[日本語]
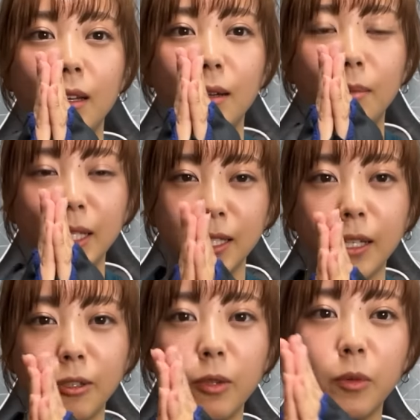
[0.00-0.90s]
まあ知って
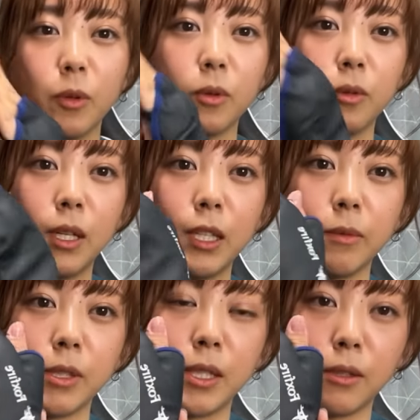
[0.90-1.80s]
る人も、この
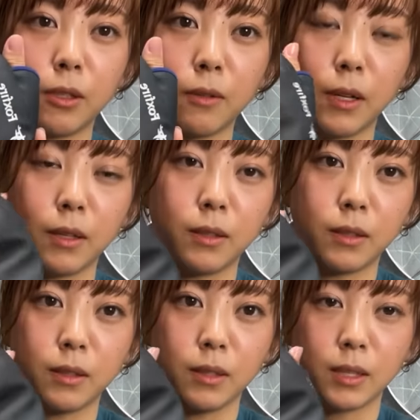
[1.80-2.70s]
アイテム知ってる人は
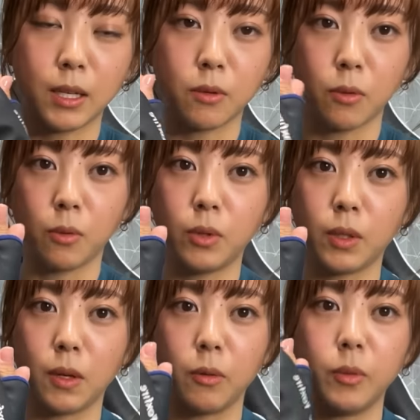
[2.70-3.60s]
結構多い
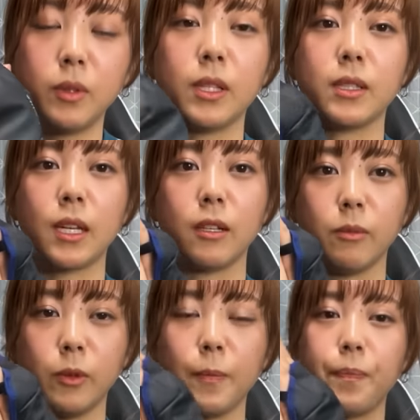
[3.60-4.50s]
と思うんですけれど
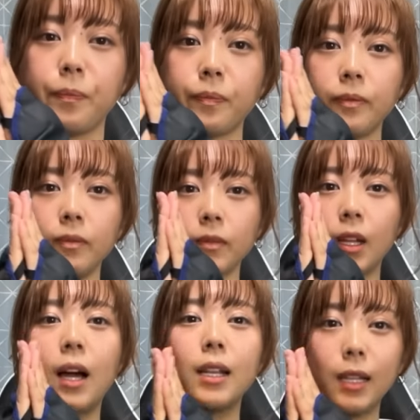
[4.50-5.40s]
も、
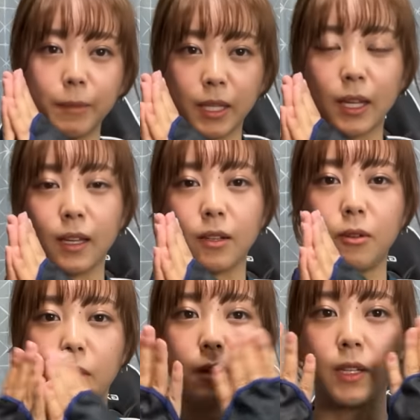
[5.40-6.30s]
改めて
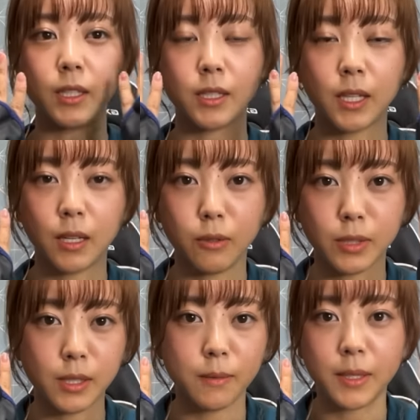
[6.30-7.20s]
これは私からお
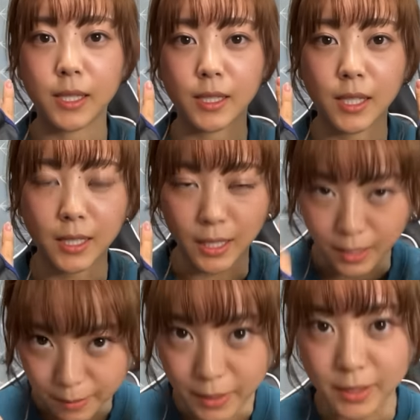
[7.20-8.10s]
すすめさせていただ
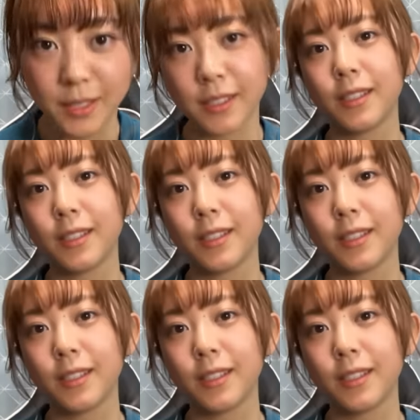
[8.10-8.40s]
きます。